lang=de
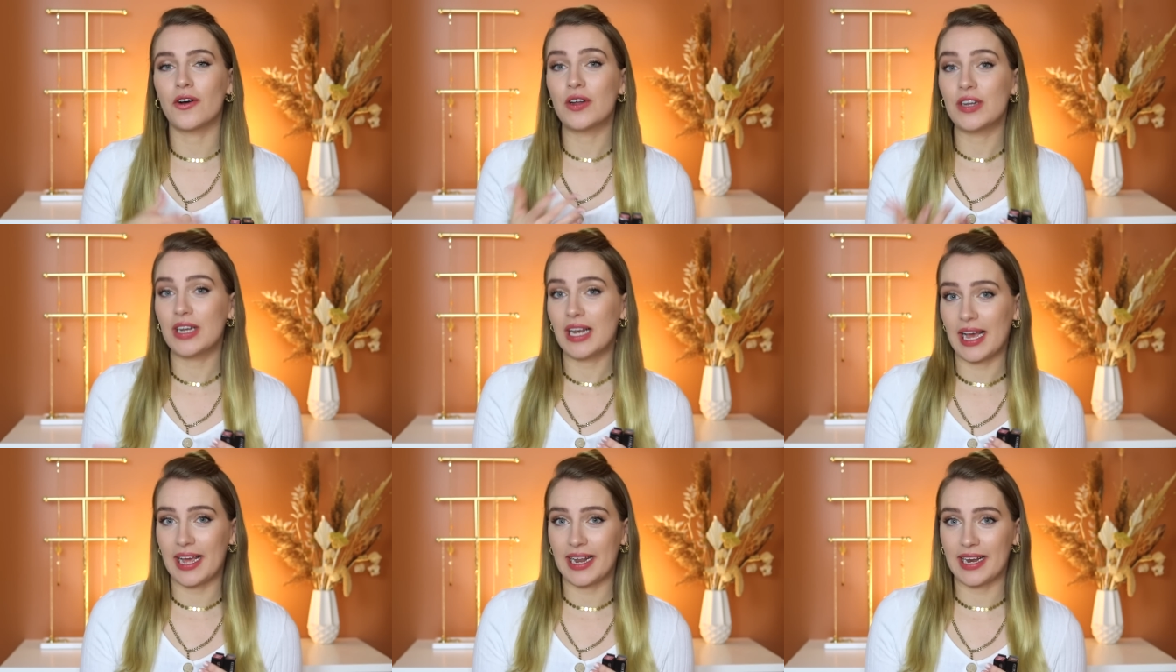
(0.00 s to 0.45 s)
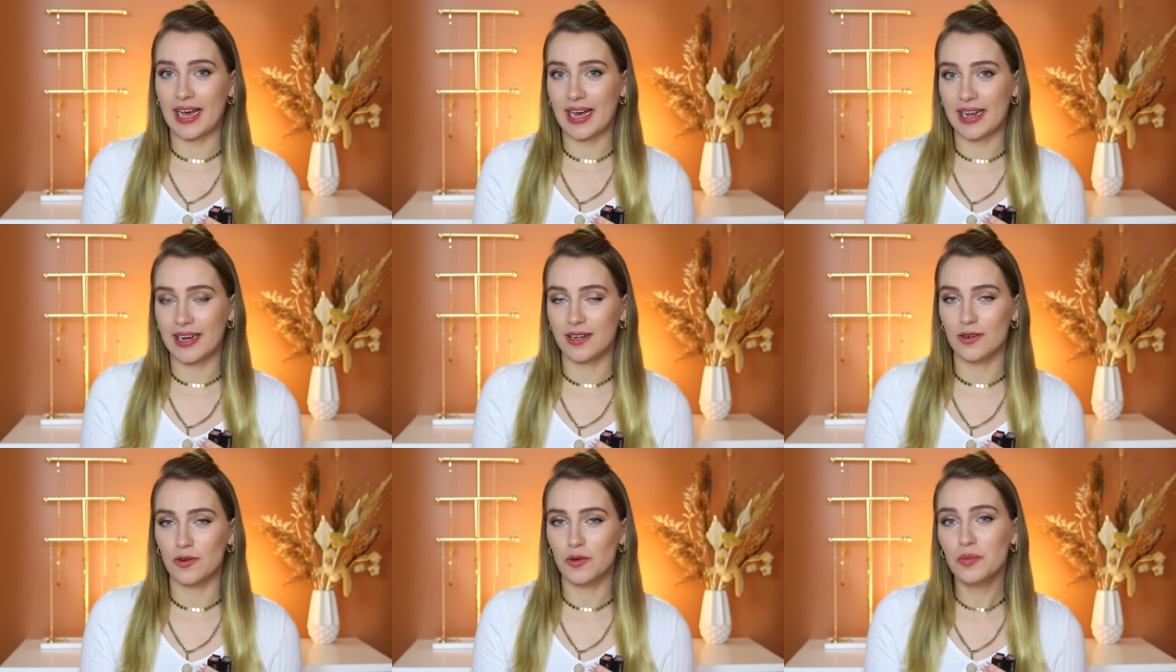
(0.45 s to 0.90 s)

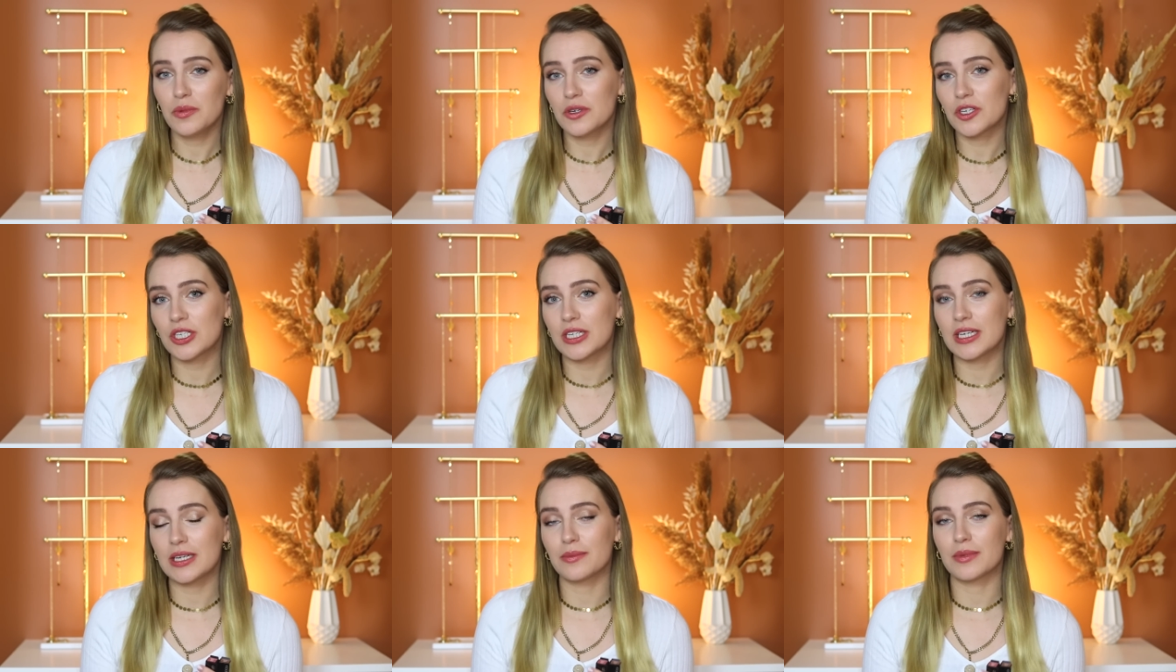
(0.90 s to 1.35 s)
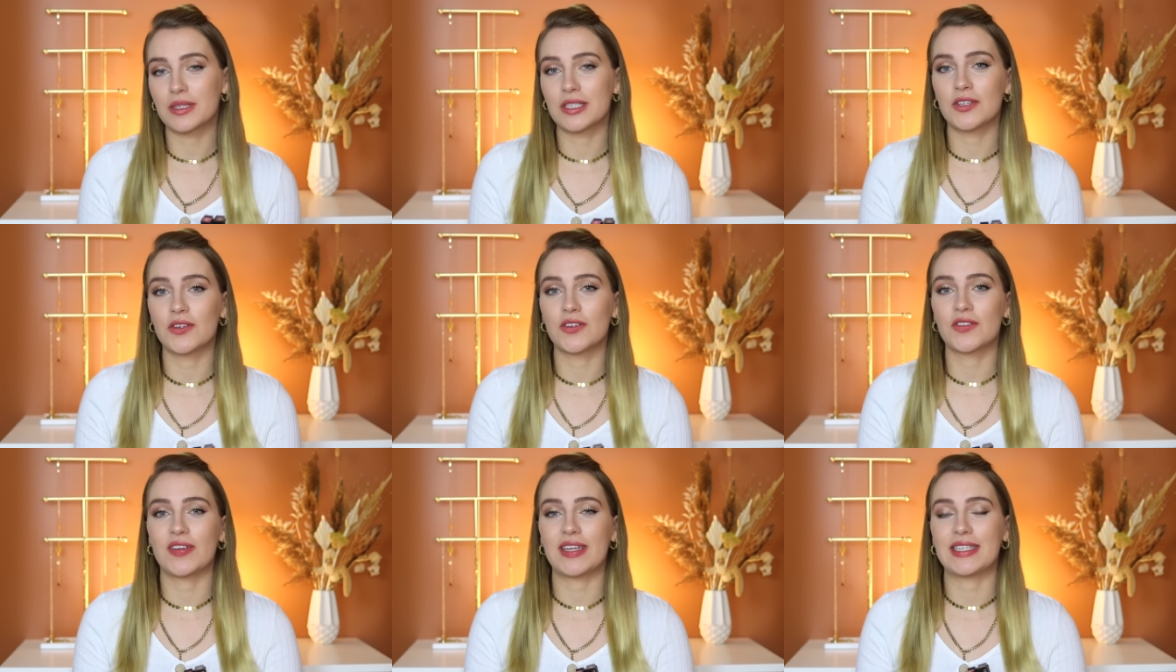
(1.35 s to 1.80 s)
Onlinehandel umgestiegen
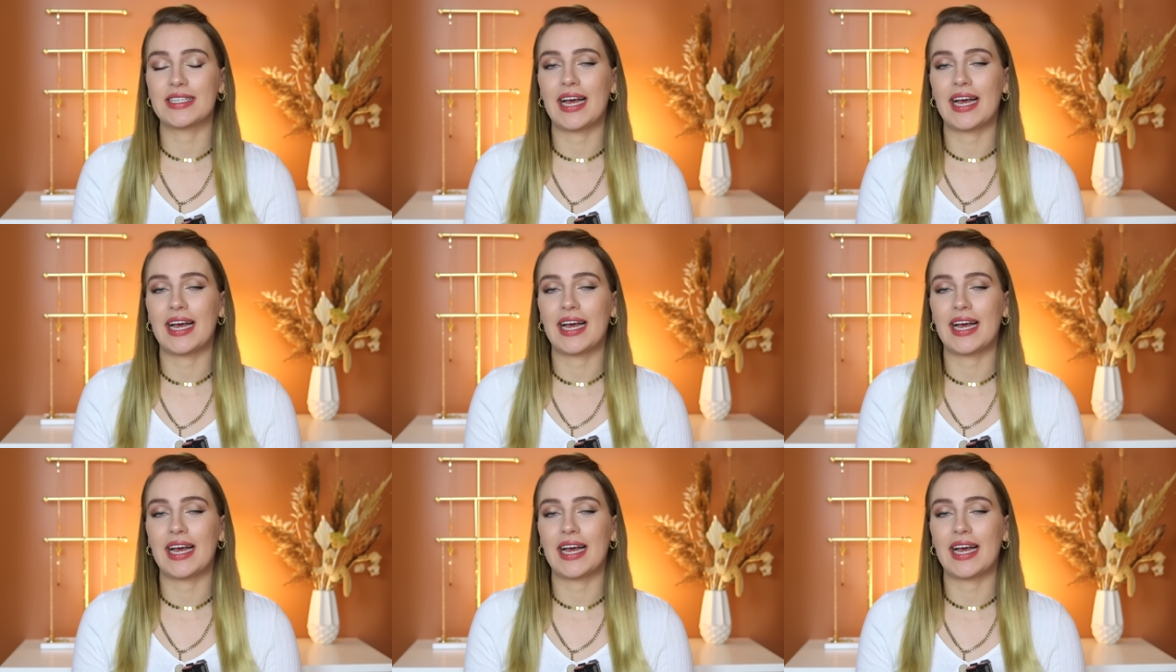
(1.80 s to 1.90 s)
bzw.